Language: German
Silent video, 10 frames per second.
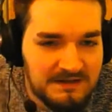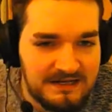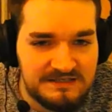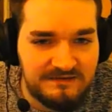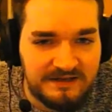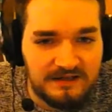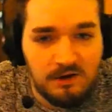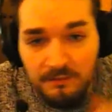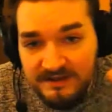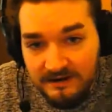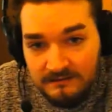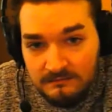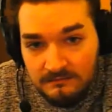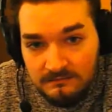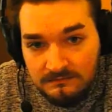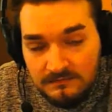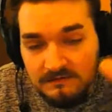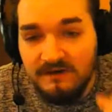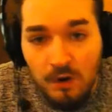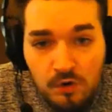Lasst vielleicht ein Kommi da,
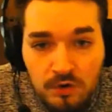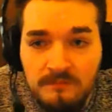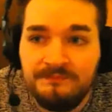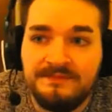wäre auch cool.